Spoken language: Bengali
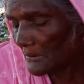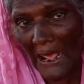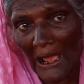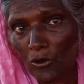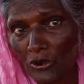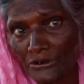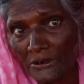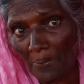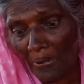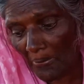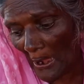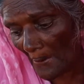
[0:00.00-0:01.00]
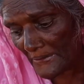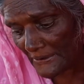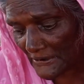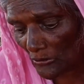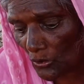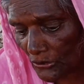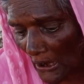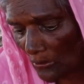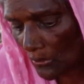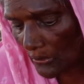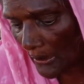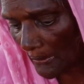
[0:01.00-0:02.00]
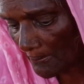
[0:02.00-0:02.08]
রাগ হচ্ছে না বাবা আমি যে কথা কই